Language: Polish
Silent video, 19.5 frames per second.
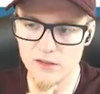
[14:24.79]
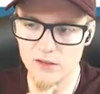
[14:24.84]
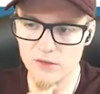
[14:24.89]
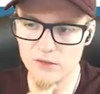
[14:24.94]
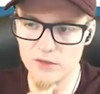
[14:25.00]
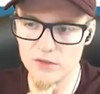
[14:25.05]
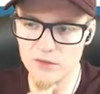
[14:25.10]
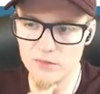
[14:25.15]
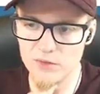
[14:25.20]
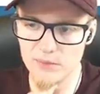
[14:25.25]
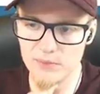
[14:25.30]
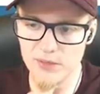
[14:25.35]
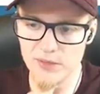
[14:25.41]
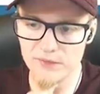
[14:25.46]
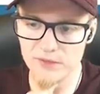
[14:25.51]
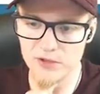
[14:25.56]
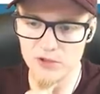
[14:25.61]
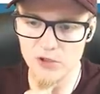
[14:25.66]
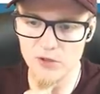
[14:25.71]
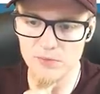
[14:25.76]
One są
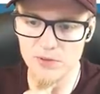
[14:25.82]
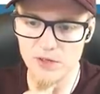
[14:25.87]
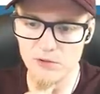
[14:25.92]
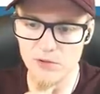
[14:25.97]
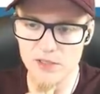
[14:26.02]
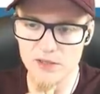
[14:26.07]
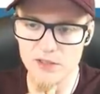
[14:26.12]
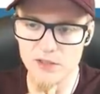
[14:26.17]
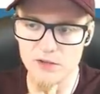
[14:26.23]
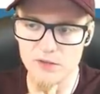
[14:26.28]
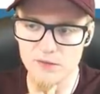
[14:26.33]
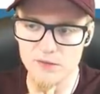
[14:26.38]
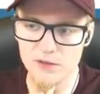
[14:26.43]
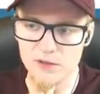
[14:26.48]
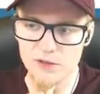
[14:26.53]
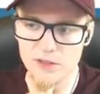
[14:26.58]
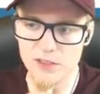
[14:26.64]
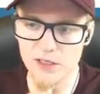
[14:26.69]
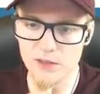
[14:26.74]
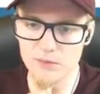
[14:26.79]
naprawdę dobre, ładnie to
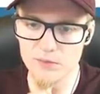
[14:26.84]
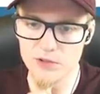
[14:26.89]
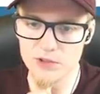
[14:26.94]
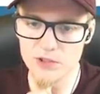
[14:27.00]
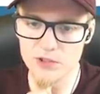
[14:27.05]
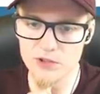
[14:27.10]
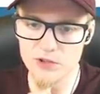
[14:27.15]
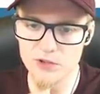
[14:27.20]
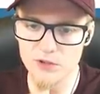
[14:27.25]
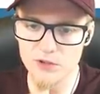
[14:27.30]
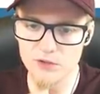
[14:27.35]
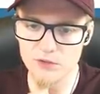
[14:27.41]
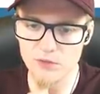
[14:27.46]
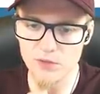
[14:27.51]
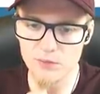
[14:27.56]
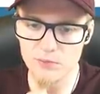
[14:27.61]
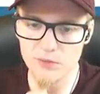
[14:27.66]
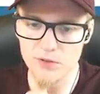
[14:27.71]
wyglądają te rzeczy niektóre,